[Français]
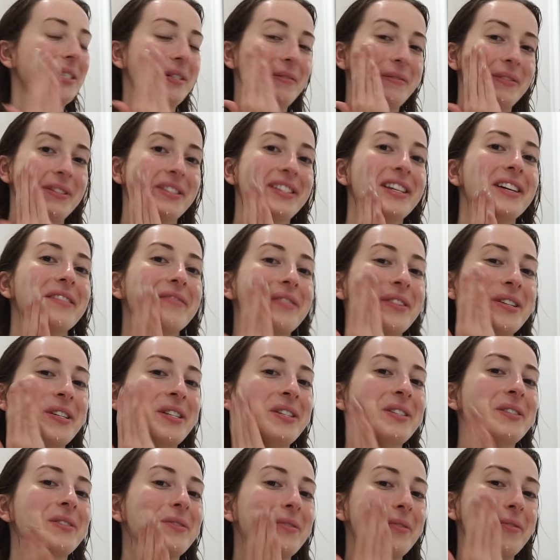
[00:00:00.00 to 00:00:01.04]
Comment ça
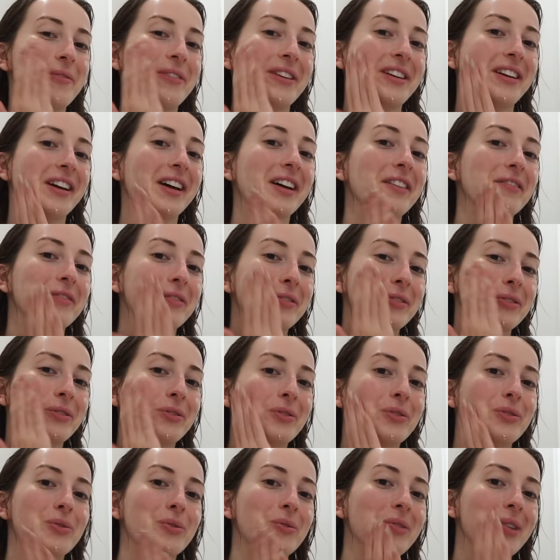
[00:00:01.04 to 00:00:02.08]
Walling tu fais grève
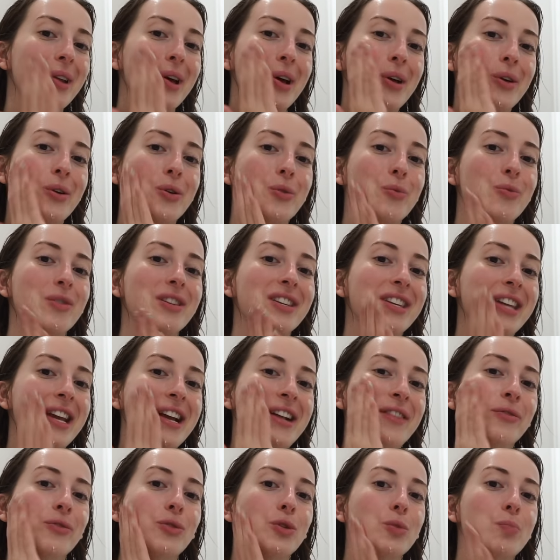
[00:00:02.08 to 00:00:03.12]
ce jour-là, le
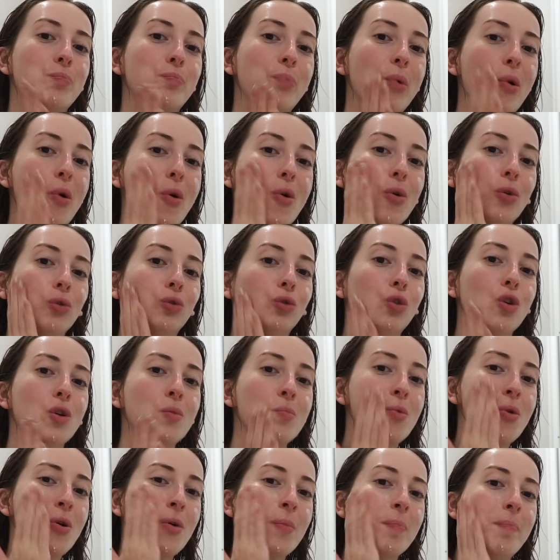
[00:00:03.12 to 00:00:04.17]
week-end du pont, tout le
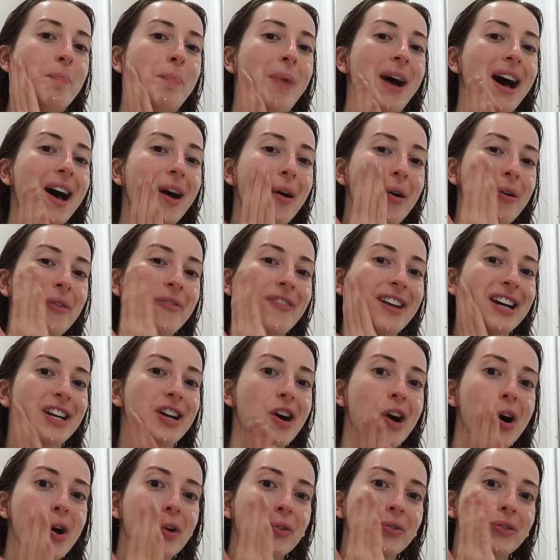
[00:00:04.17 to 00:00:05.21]
monde part en
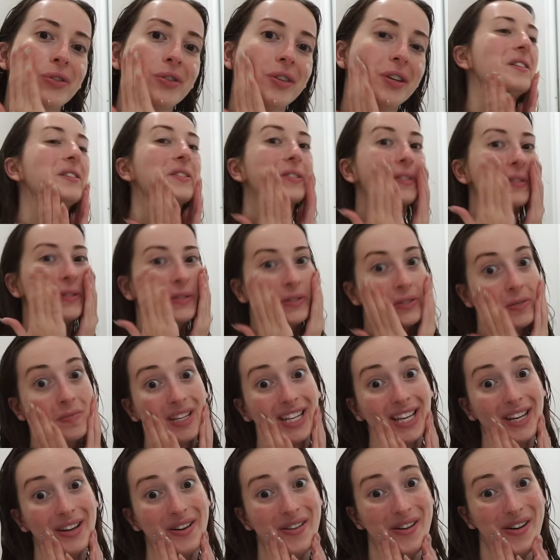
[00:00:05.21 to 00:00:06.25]
vacances Je ne suis pas
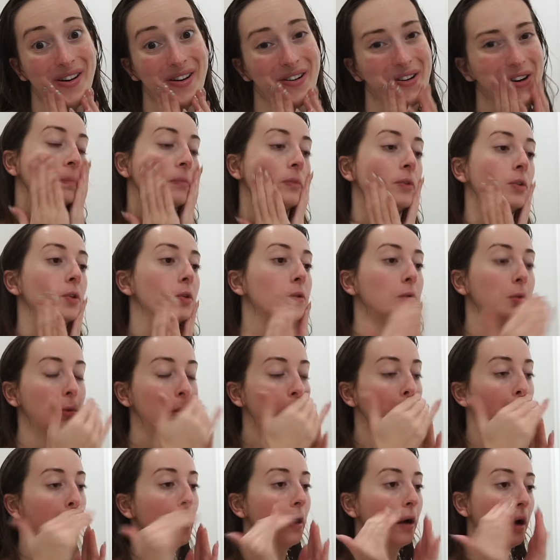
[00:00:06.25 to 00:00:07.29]
d'accord Du
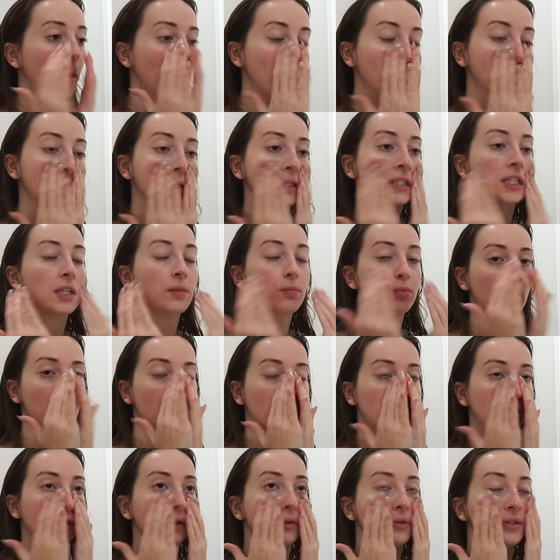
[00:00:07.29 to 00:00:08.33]
coup un merdier pour
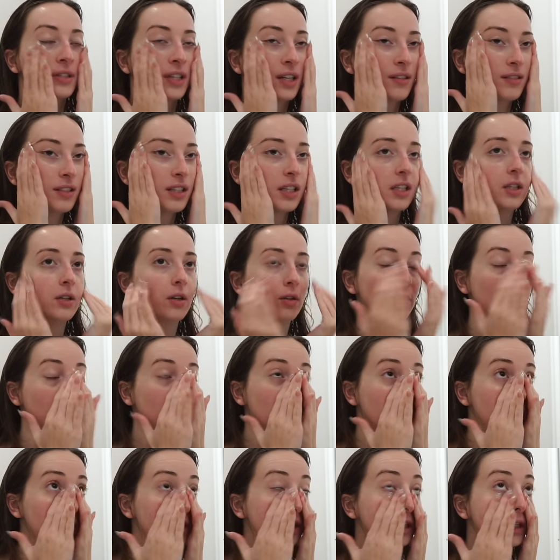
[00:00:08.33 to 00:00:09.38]
avoir le service client de
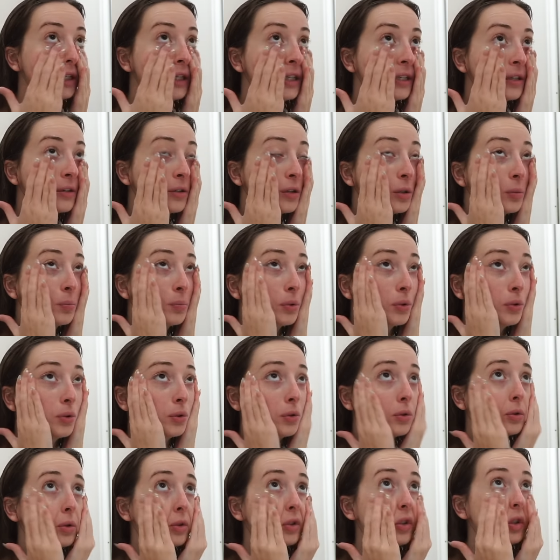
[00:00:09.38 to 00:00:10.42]
Welling,
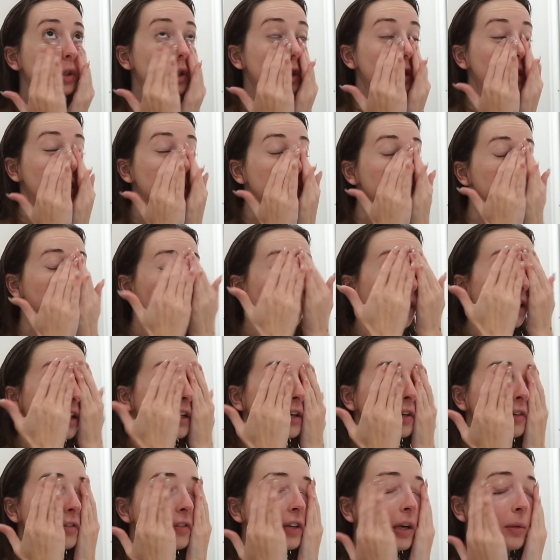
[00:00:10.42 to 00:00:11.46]
Opodo aussi qui pouvait
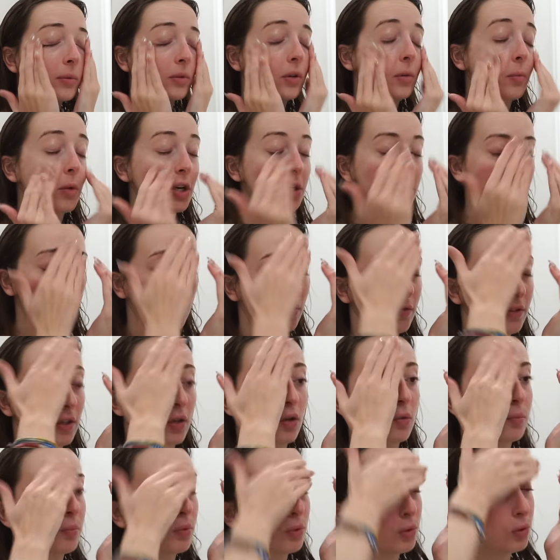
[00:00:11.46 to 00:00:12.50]
rien faire parce que moi je prends
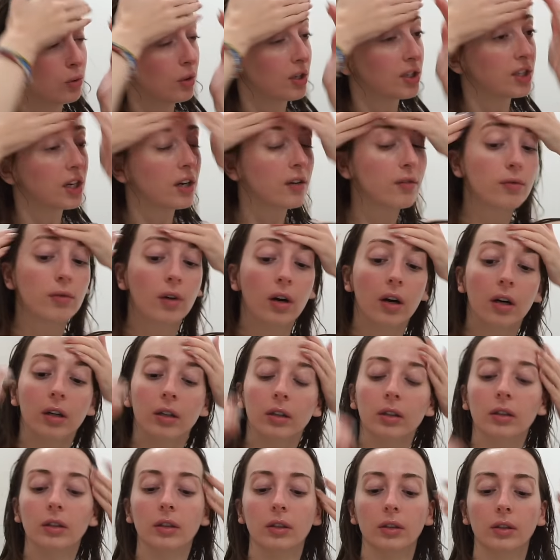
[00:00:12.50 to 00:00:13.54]
via Opodo à chaque fois
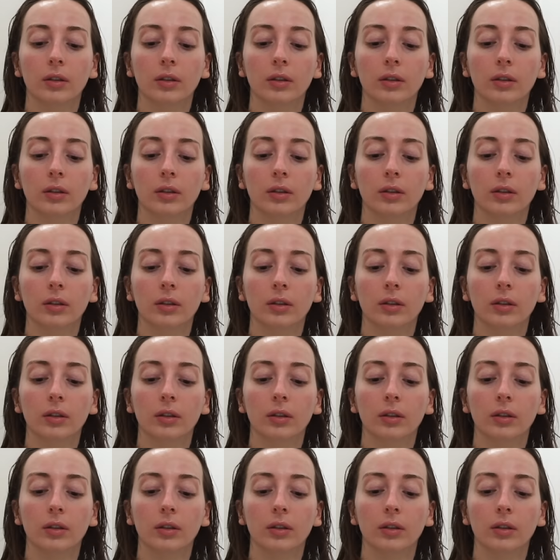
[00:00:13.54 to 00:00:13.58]
euh,